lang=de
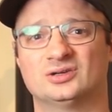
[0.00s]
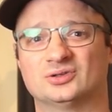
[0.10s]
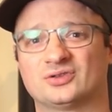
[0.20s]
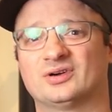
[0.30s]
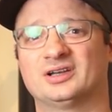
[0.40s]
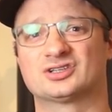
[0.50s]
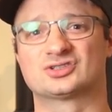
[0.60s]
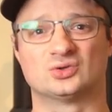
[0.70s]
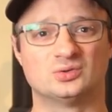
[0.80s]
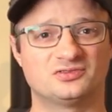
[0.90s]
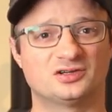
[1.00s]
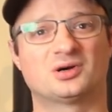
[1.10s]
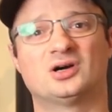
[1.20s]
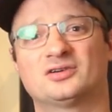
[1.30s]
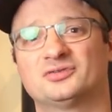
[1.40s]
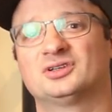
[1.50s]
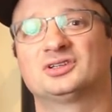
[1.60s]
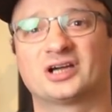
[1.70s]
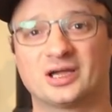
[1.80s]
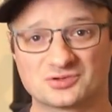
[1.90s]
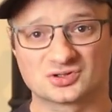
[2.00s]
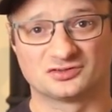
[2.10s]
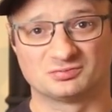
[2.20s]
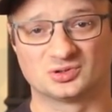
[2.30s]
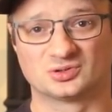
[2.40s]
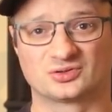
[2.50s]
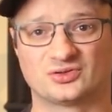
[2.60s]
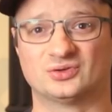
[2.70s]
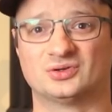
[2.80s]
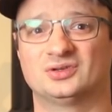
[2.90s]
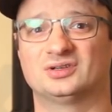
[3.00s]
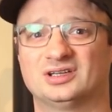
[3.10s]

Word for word: und zwar der Stromverbrauch für die Treibstoffproduktion,